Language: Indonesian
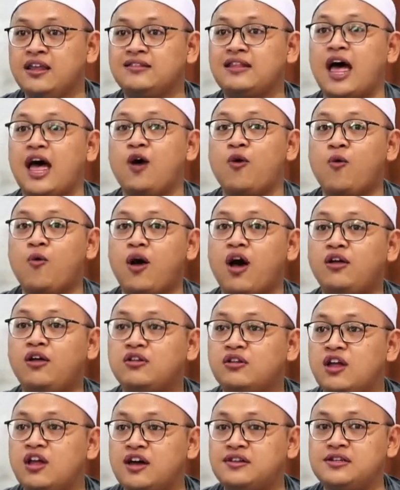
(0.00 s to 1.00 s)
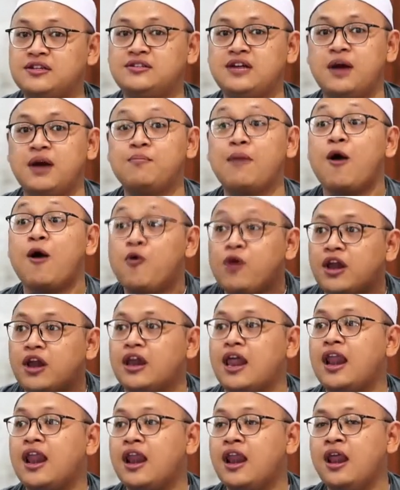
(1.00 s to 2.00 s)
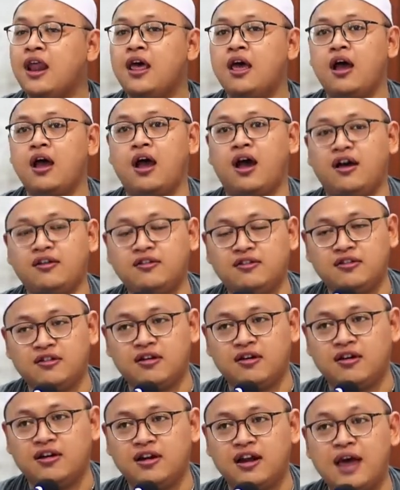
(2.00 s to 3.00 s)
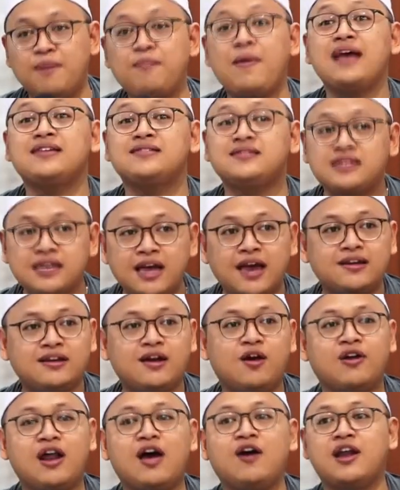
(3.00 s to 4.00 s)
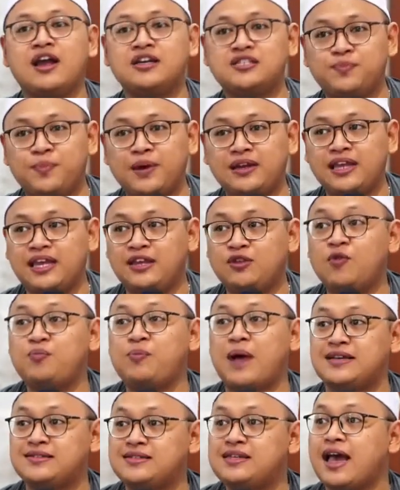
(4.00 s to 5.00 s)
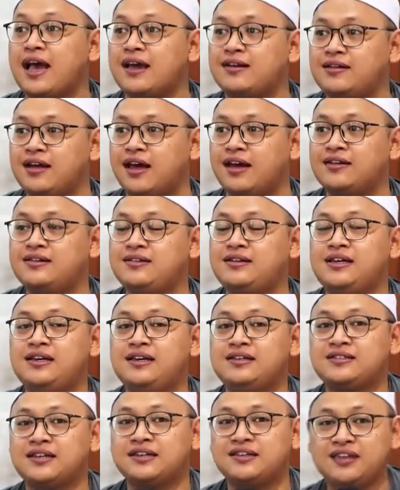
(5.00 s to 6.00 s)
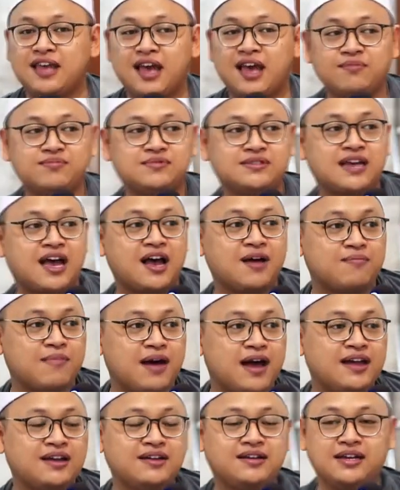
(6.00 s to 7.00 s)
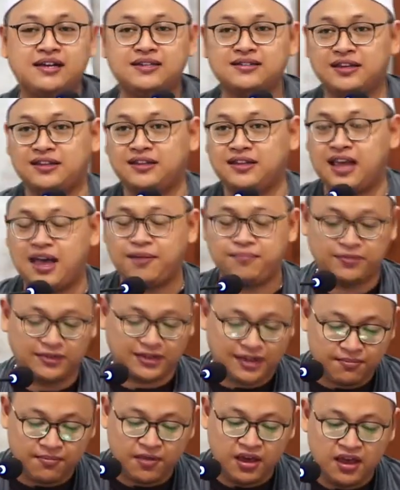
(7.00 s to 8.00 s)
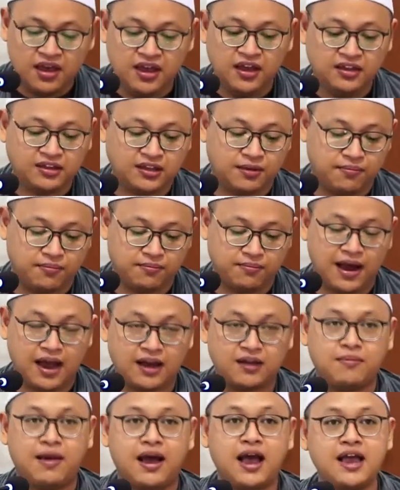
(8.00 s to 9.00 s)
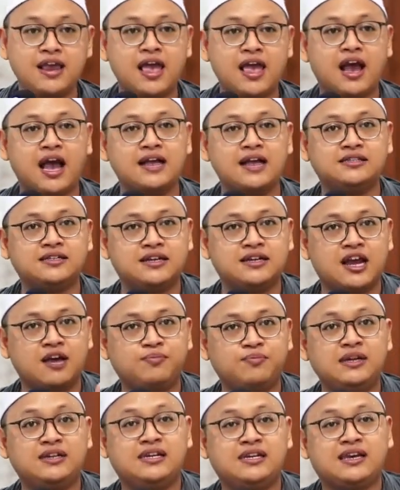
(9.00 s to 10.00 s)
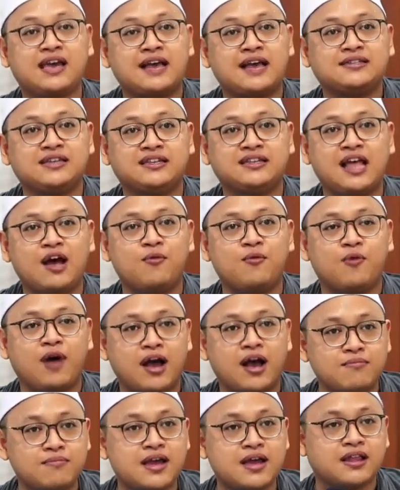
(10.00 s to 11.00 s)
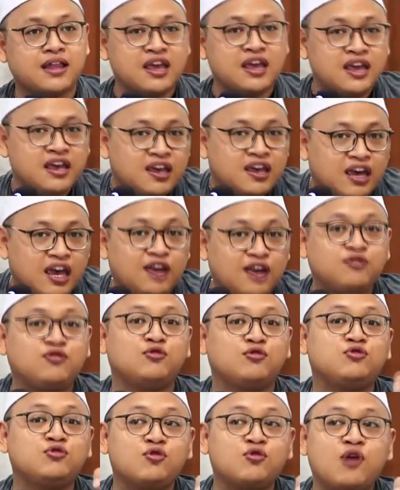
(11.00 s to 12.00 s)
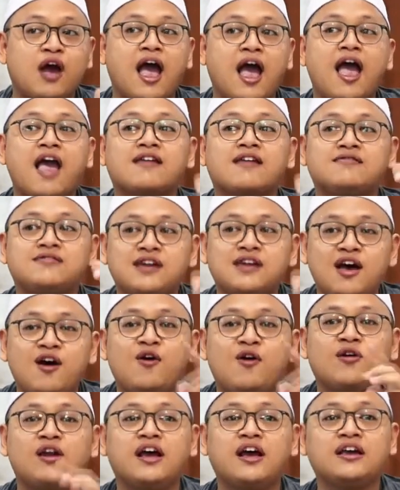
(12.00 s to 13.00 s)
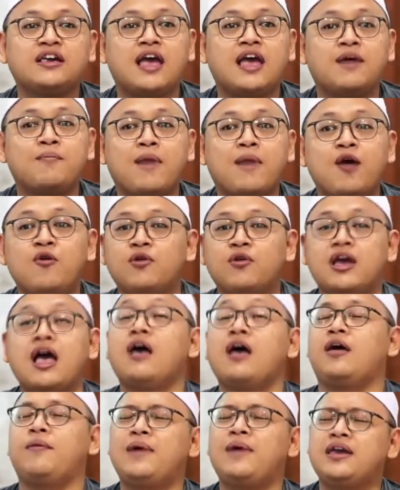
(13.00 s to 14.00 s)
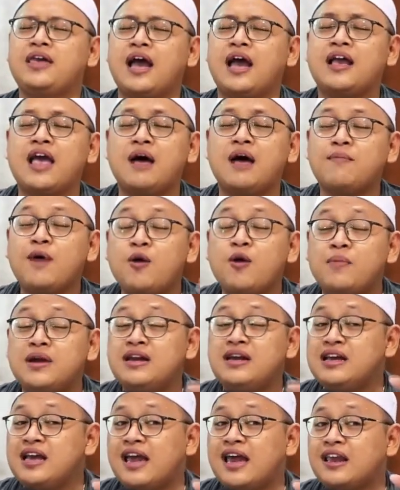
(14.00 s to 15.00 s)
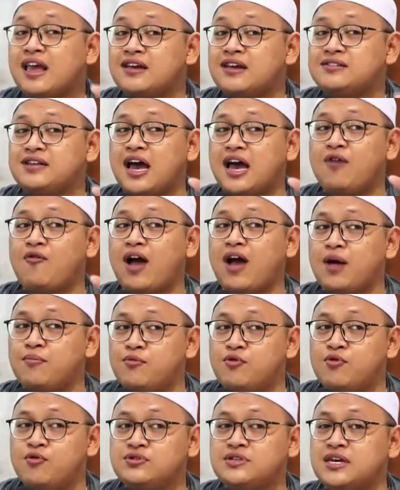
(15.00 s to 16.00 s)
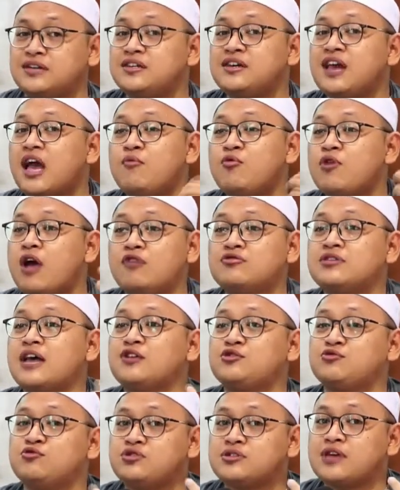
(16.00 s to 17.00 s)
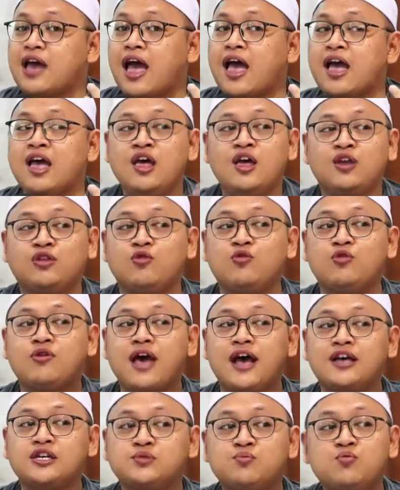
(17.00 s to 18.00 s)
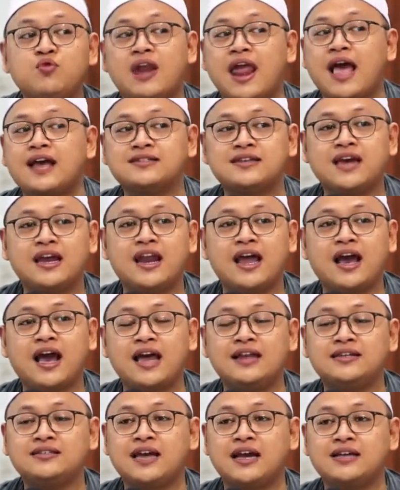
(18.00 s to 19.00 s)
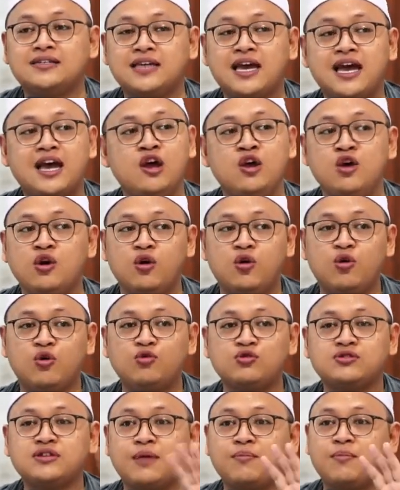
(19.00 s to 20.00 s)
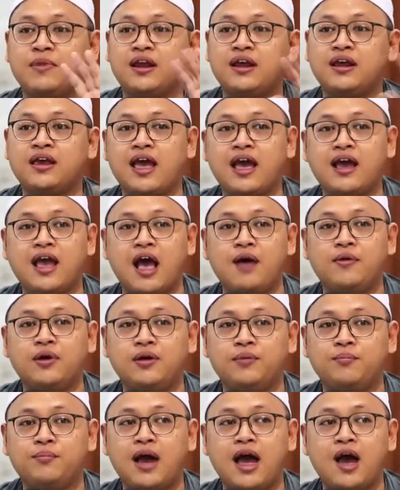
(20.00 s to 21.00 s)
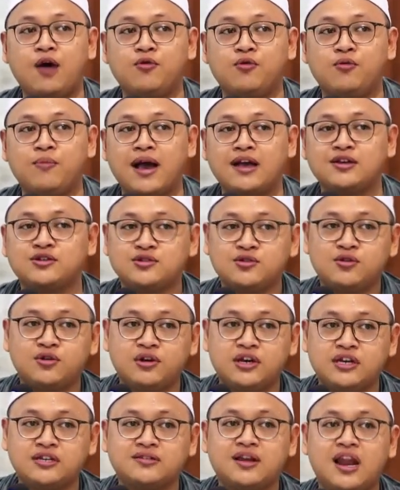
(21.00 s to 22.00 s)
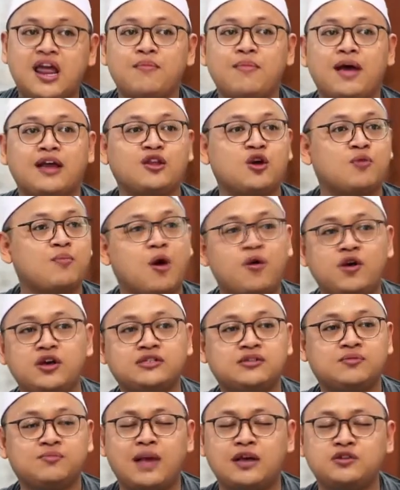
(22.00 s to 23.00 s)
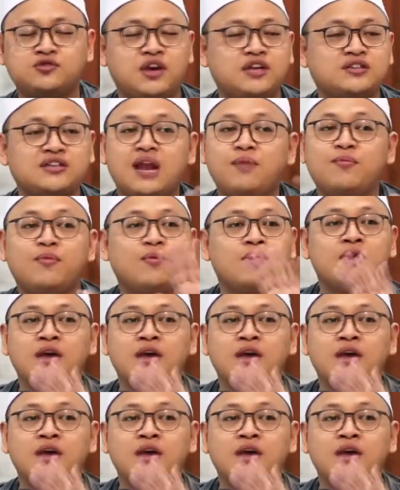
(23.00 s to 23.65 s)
tahu Allah tidak mau kenal Allah. Nah, pasti ada orang-orang seperti itu, pasti ada di setiap zaman, di setiap tem tempat. Makanya akan Nabi dikasih tahu Muhammad itu tuh ada orang yang mau nggak apa yang nggak mau mendengarkan dakwahmu. Jadi kamu nggak usah susah. Tugasmu laksanakan saja. Urusan mereka nggak mau masuk Islam atau mau is masuk Islam